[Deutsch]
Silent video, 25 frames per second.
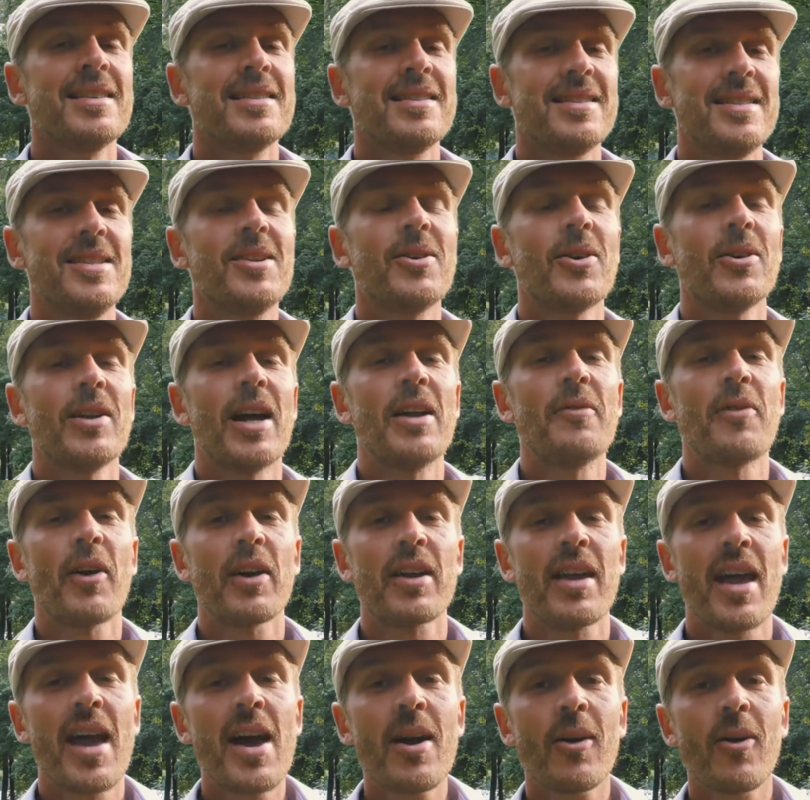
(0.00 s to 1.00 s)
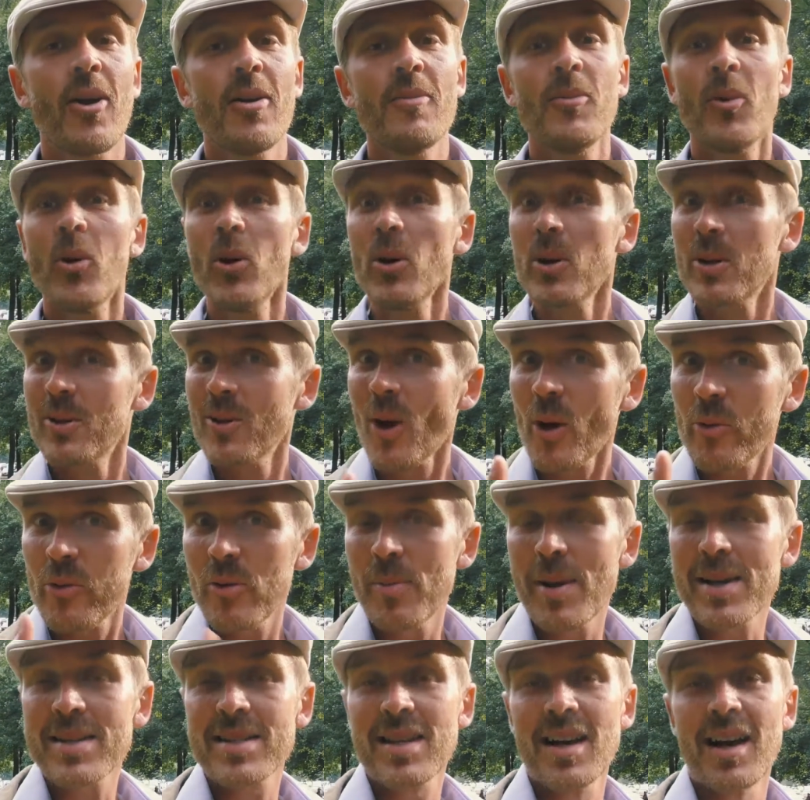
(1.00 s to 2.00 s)
Sie können einfach hierher kommen und noch
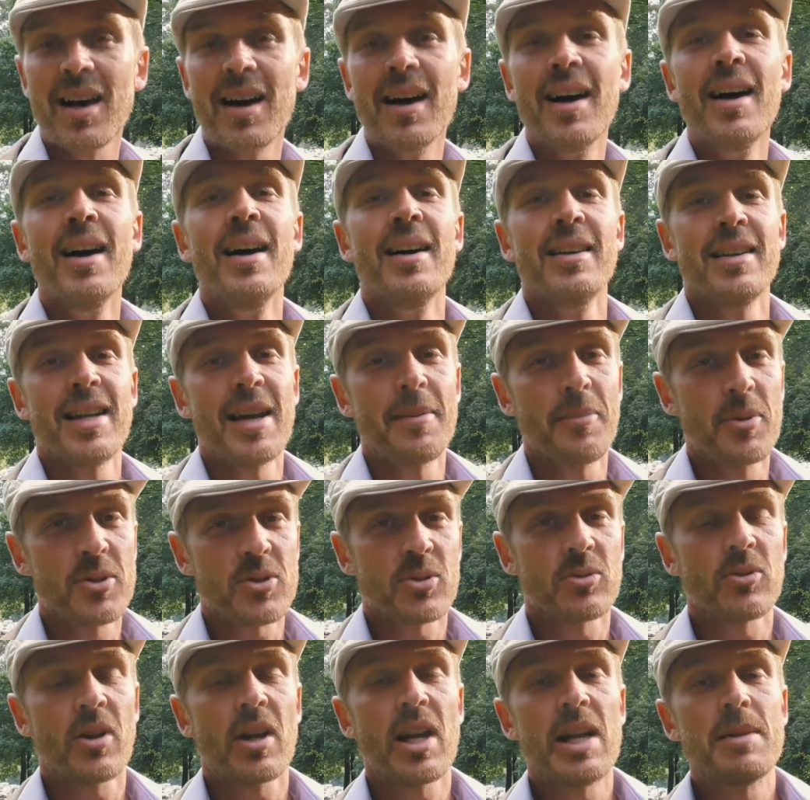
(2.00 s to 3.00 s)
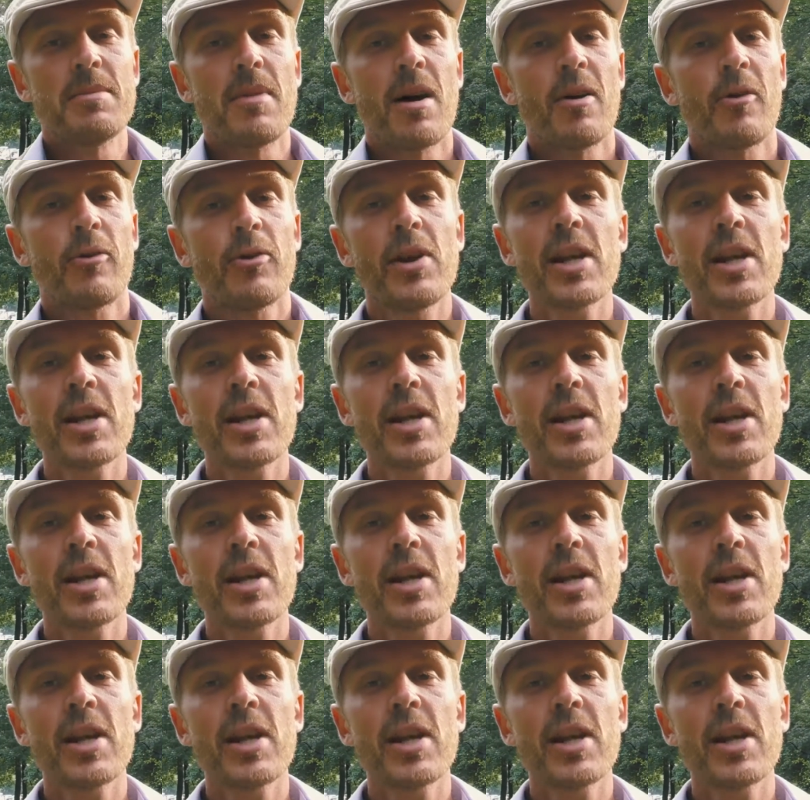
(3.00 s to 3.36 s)
viel besser, der Busunternehmer